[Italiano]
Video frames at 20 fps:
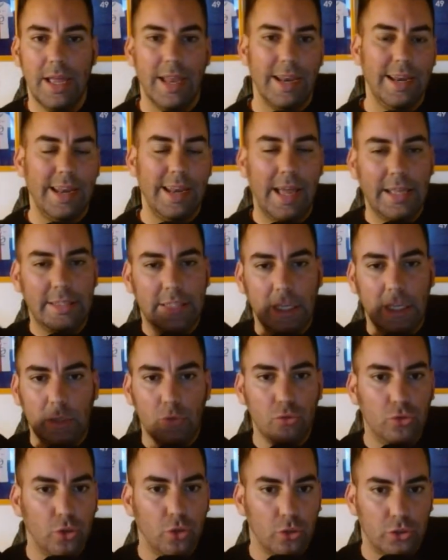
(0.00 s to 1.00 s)
l'hai
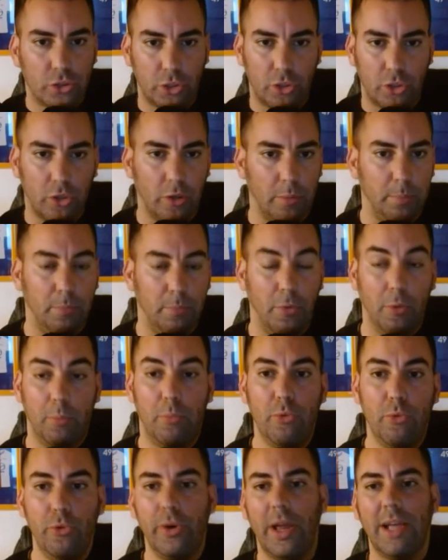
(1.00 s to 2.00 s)
tenuto troppo
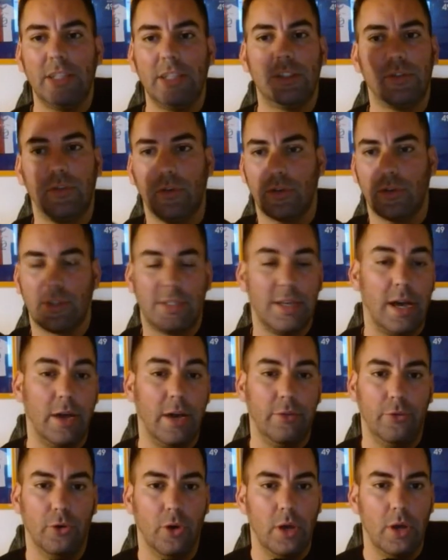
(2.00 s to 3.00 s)
oppure è
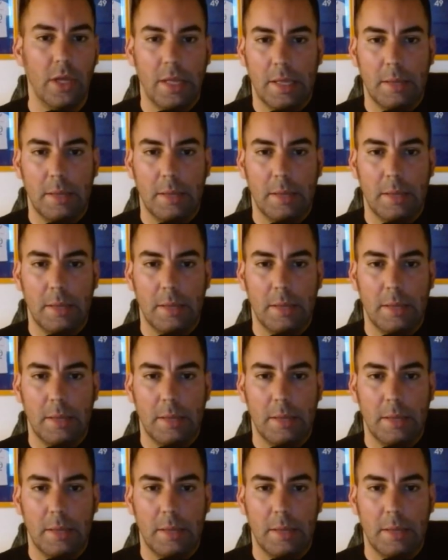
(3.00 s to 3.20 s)
sforzato.